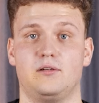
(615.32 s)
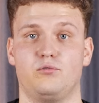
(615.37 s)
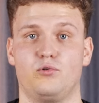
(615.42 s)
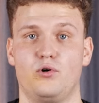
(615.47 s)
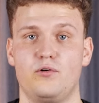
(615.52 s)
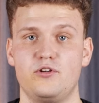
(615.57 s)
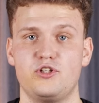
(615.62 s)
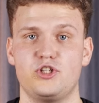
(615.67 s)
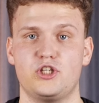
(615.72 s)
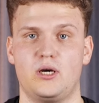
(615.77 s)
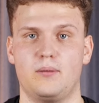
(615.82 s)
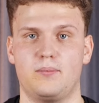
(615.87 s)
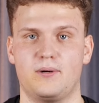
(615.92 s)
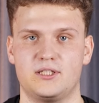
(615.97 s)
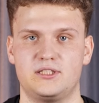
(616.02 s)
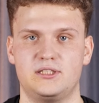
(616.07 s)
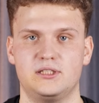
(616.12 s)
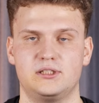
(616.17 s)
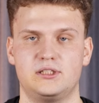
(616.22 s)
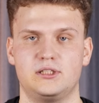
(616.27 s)
Львович
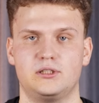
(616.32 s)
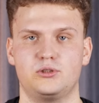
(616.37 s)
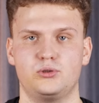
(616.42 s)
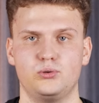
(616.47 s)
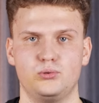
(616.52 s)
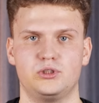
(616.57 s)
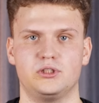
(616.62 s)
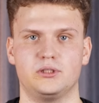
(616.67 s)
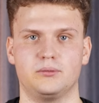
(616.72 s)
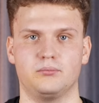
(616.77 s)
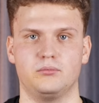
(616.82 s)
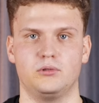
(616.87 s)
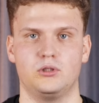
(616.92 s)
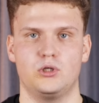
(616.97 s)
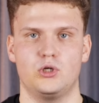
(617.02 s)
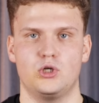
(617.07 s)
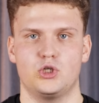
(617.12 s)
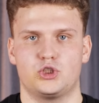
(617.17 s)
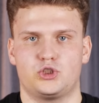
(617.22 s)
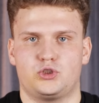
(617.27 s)
обратился к судьям.
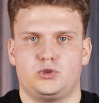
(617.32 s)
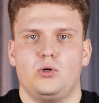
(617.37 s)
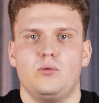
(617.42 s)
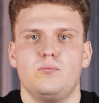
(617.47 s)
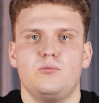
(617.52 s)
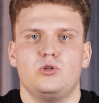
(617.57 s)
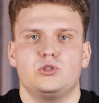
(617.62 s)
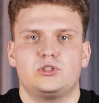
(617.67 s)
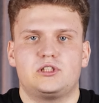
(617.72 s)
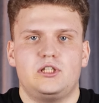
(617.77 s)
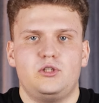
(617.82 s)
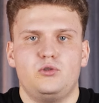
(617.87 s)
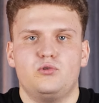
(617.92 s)
Что, мол, за